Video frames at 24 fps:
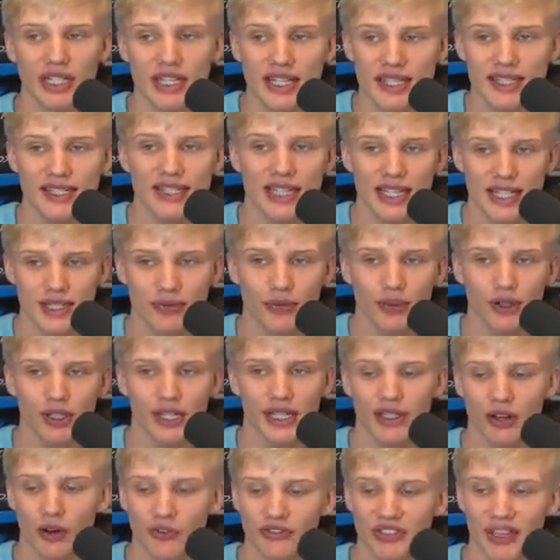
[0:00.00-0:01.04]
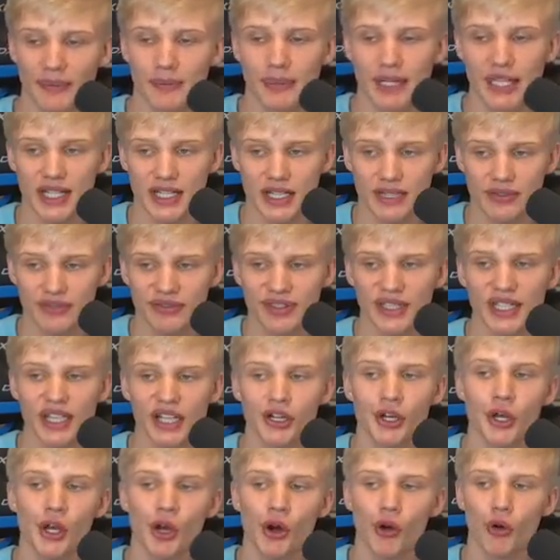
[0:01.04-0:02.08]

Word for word: ist das wirklich auf der PS4